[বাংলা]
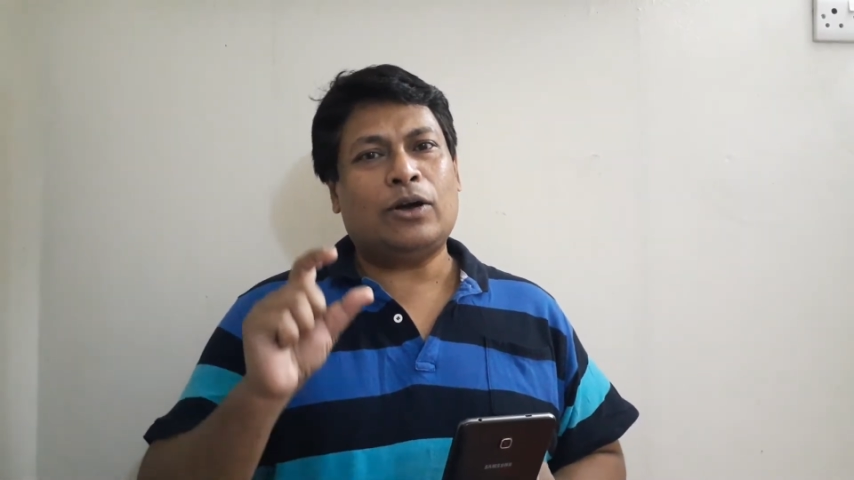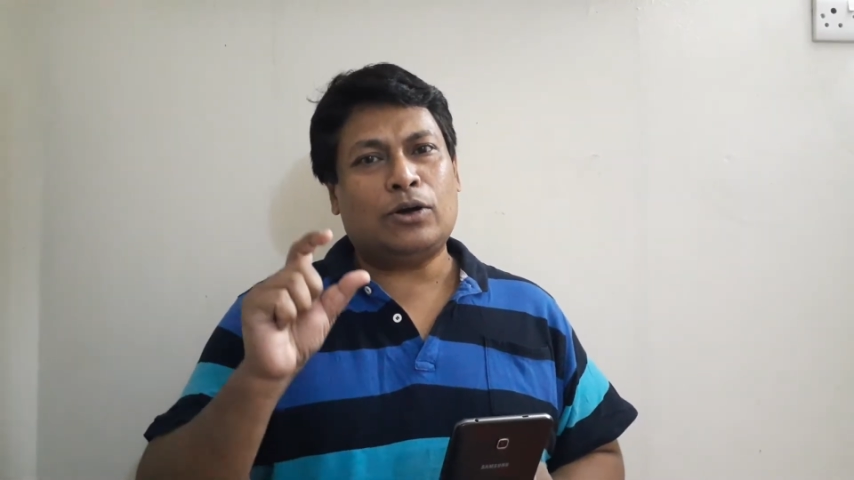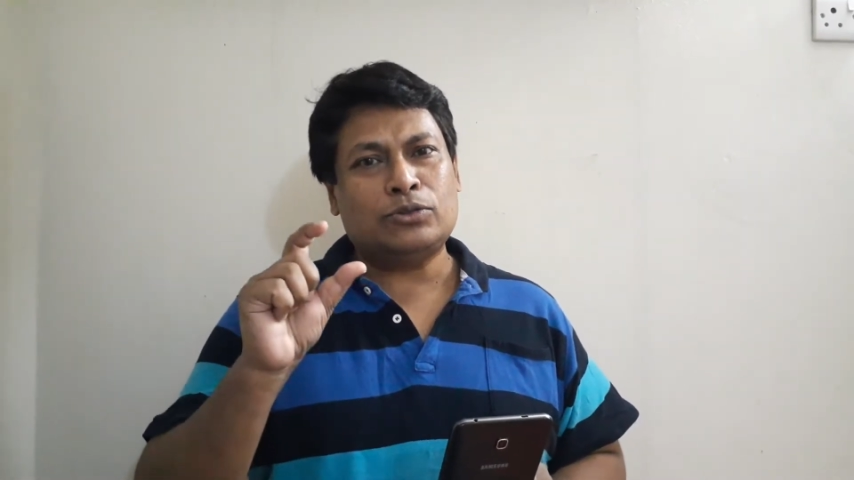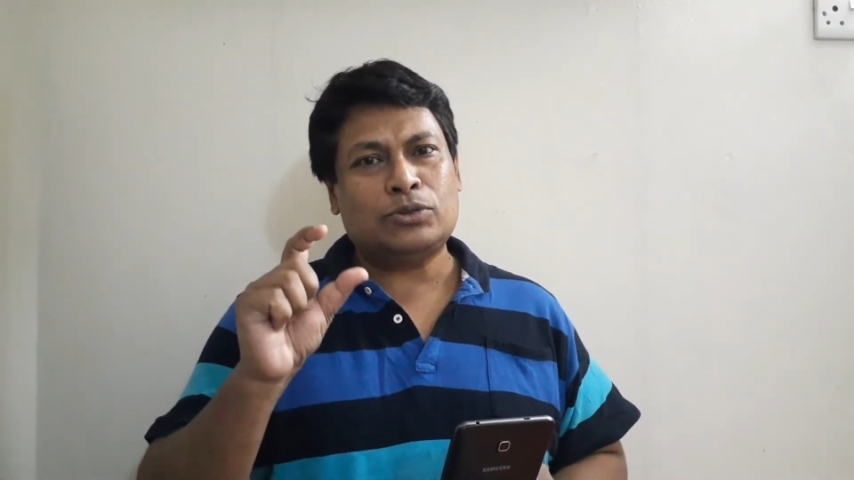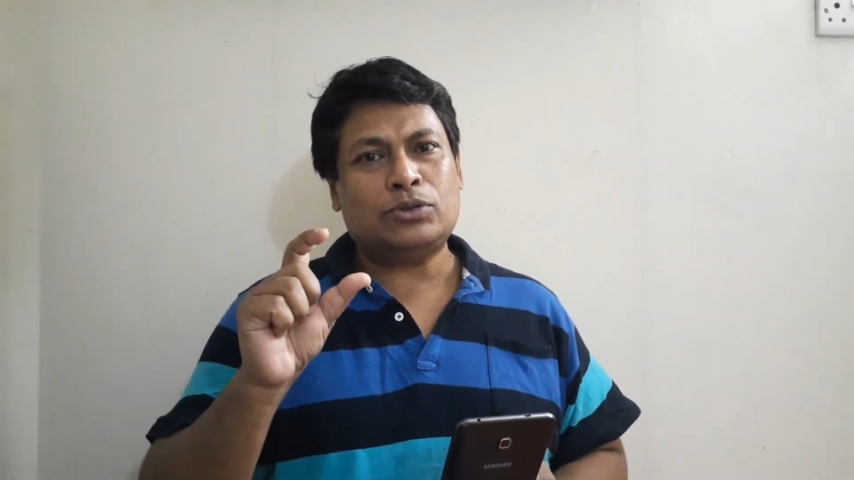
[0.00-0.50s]

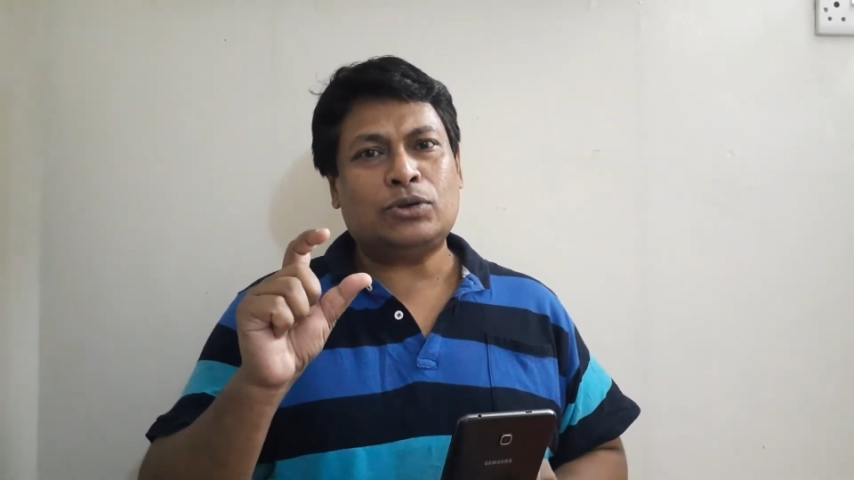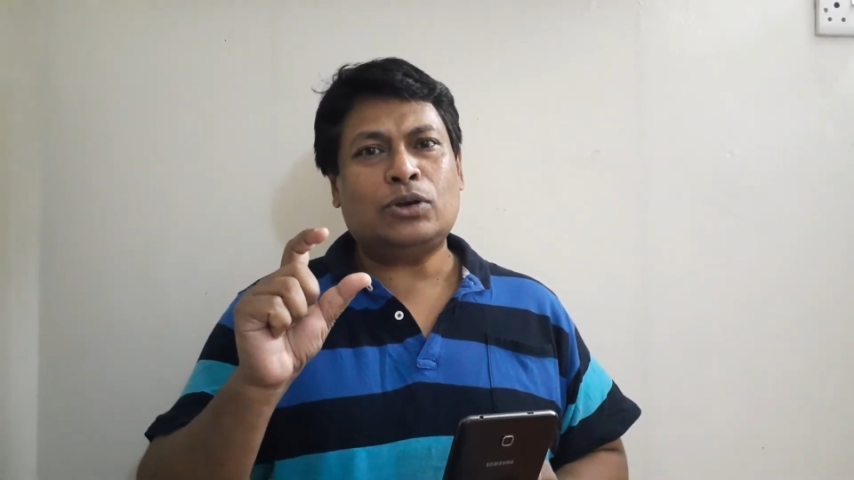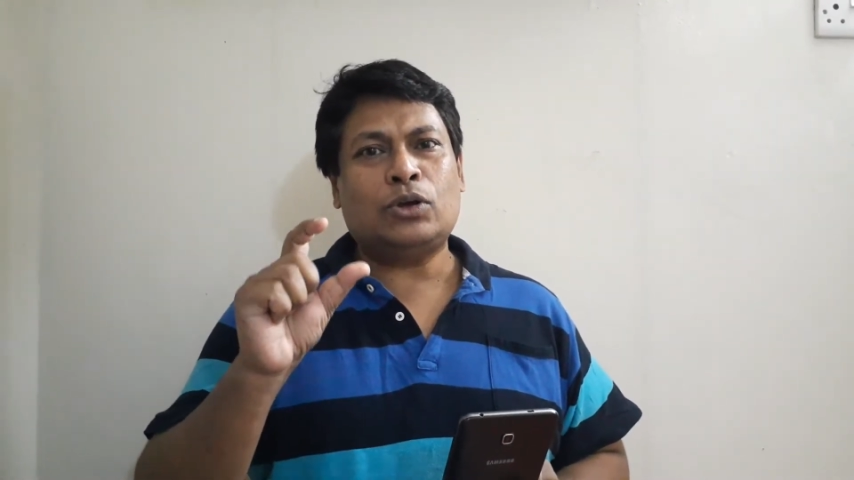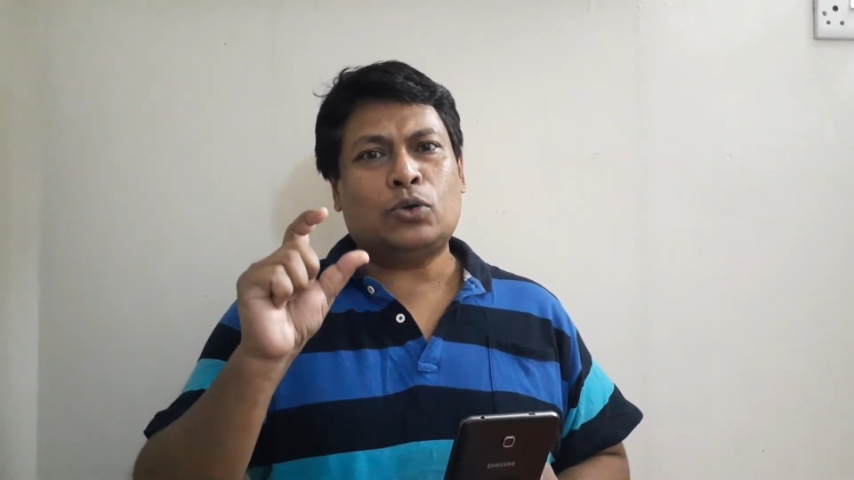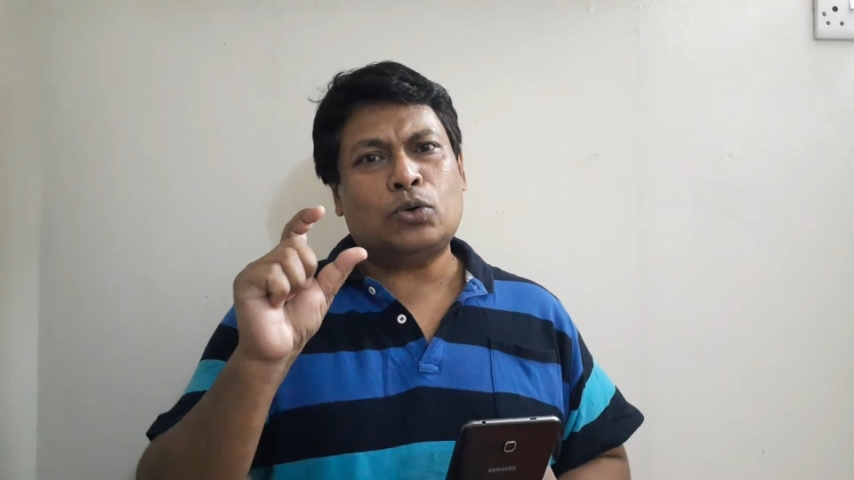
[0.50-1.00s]
অন্তত
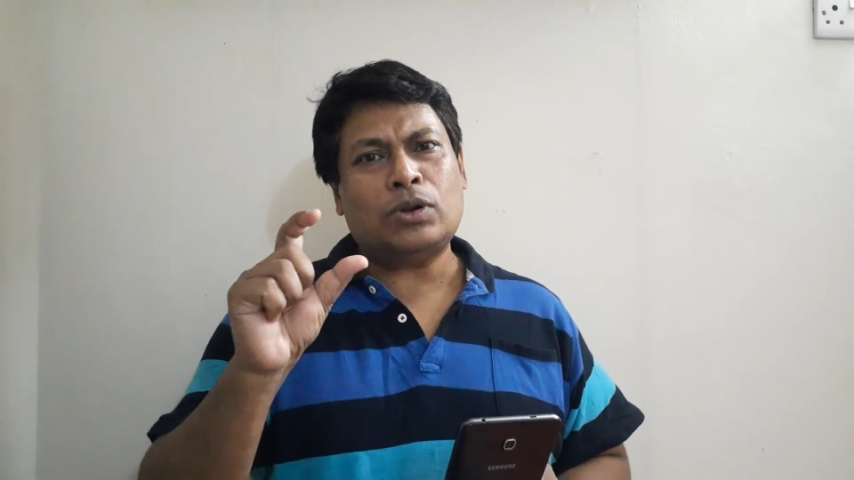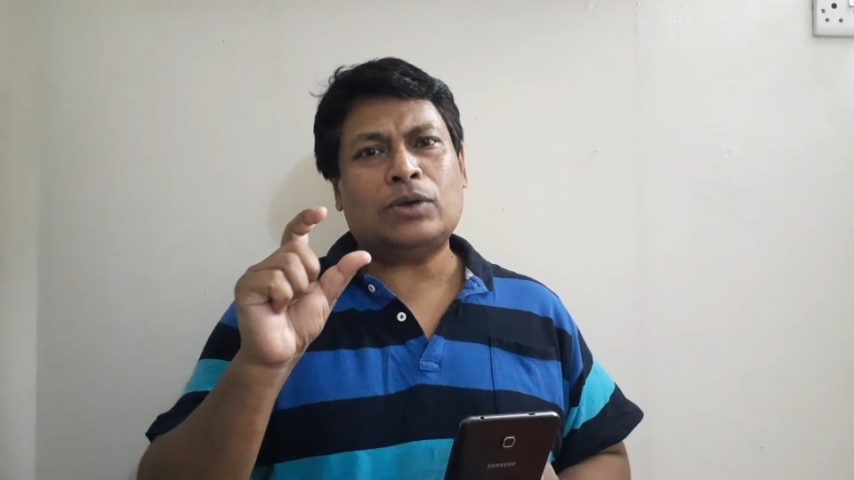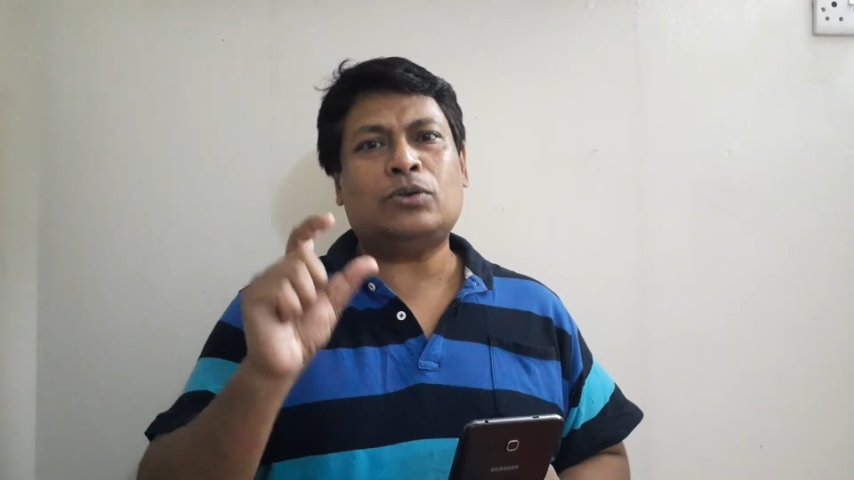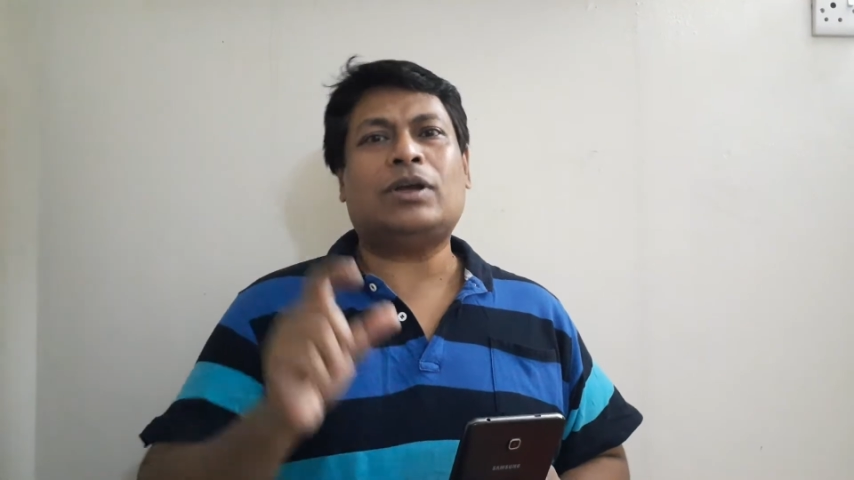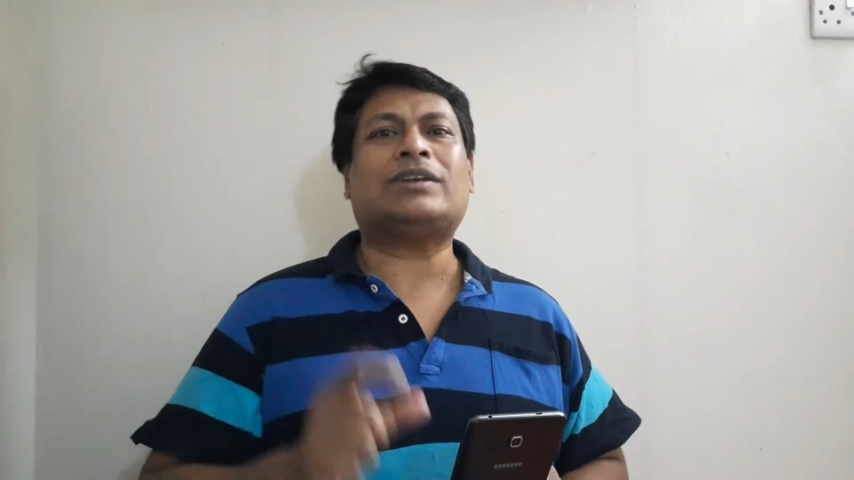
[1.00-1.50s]
কোনো না
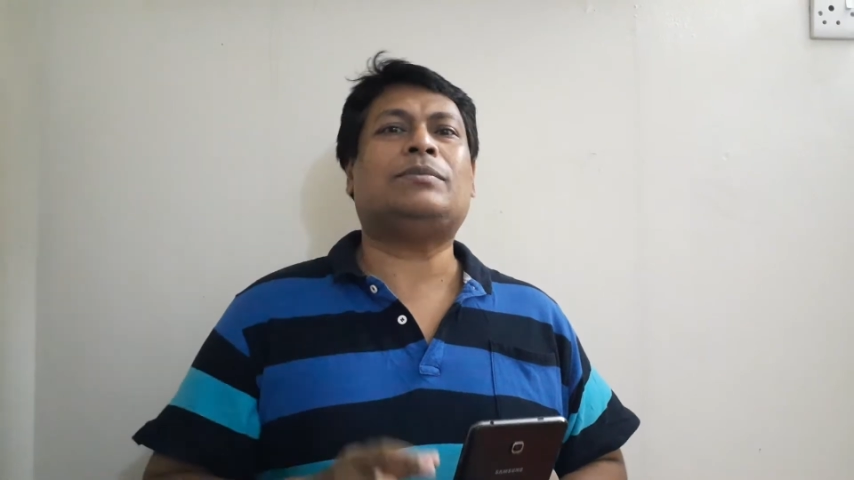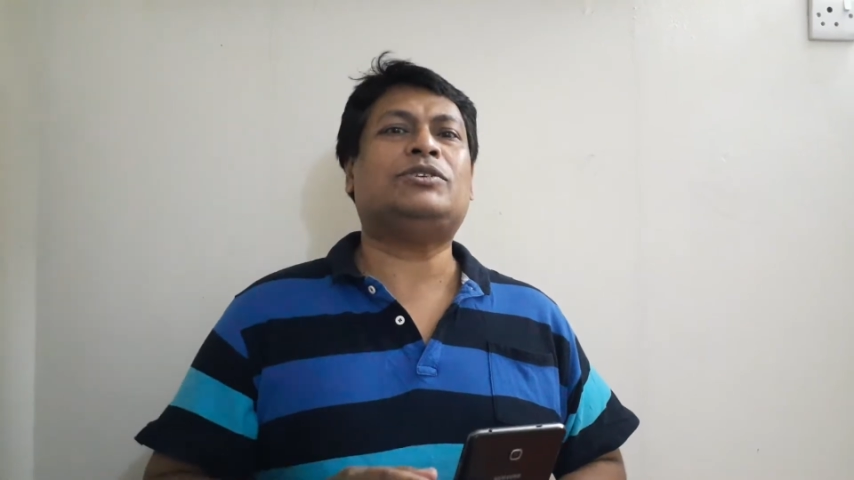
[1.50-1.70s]
কোনো একটা